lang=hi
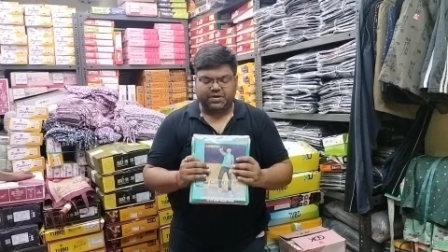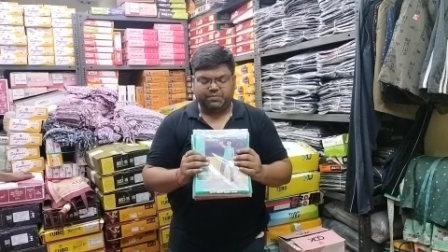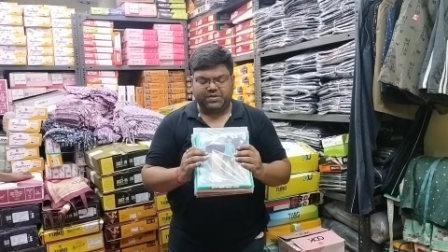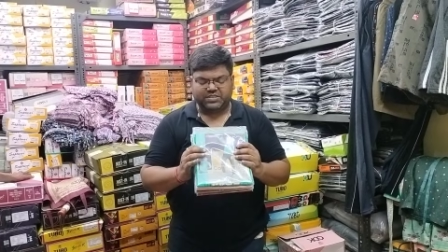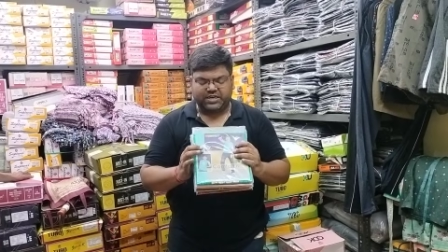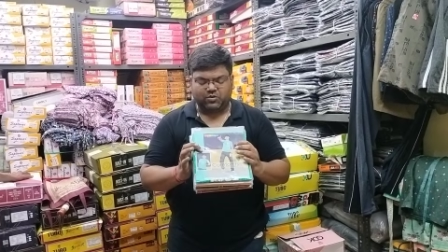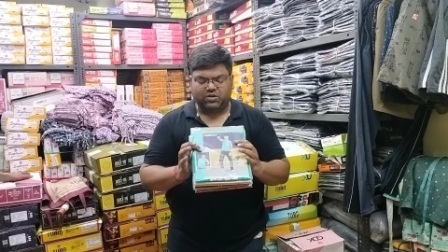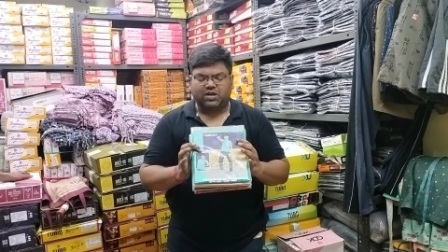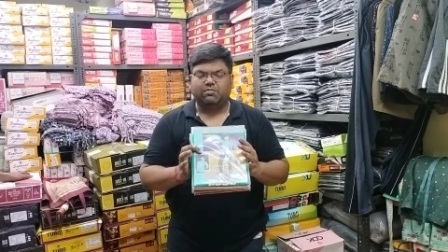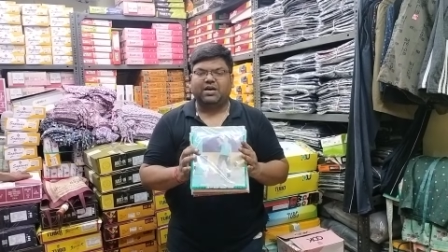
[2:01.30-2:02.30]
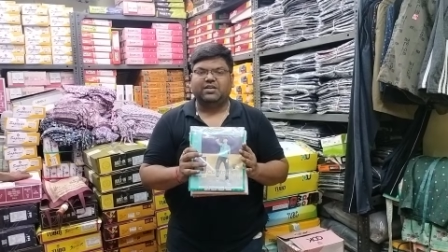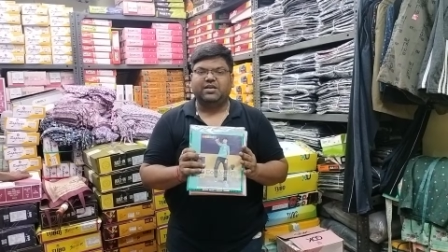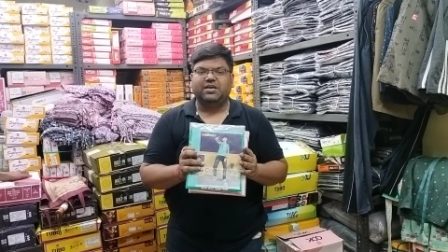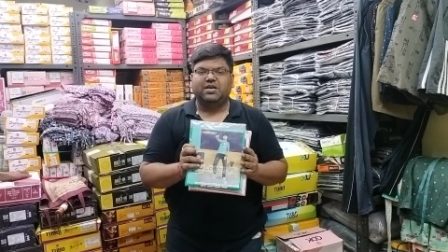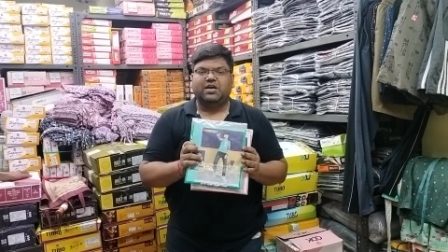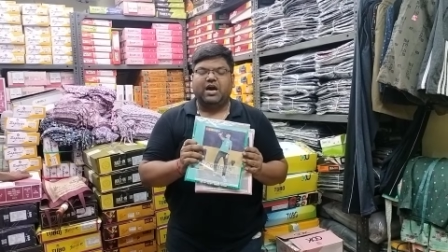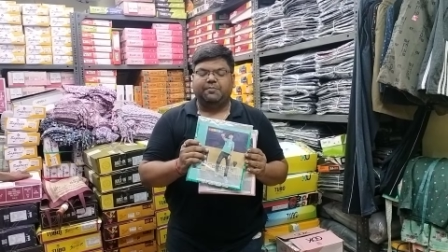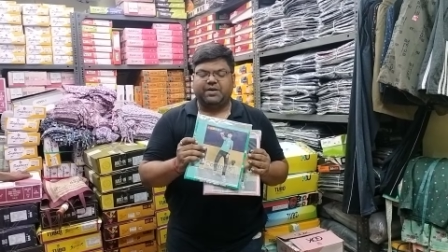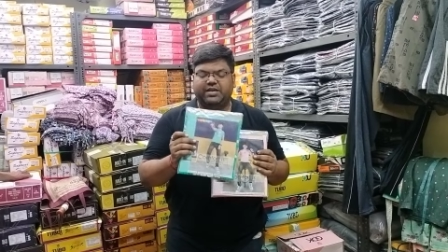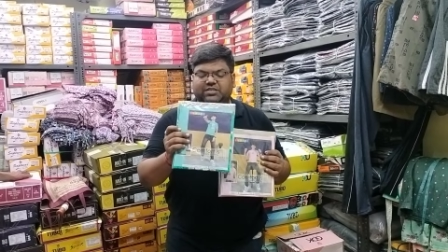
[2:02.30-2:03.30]
पर पीस कैटलॉग का माल है
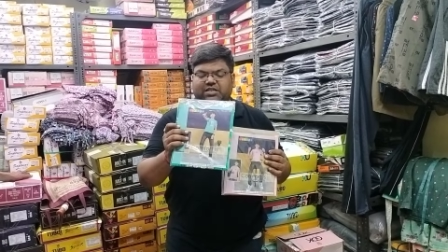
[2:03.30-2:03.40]
आपका